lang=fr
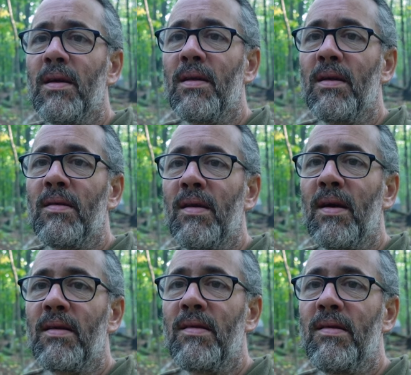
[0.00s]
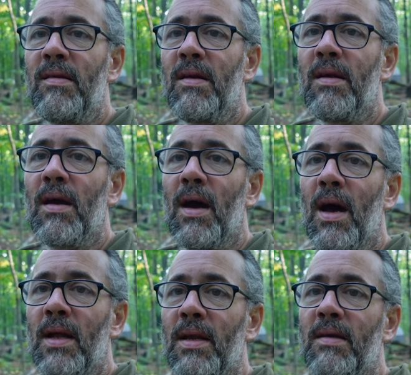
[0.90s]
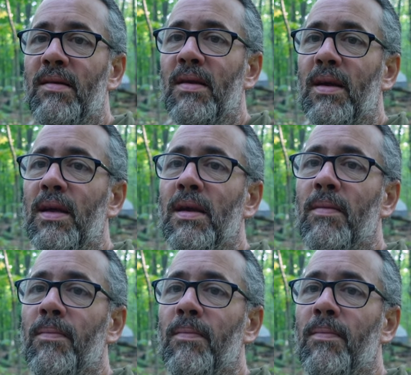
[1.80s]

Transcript: des sentiers en Estrie.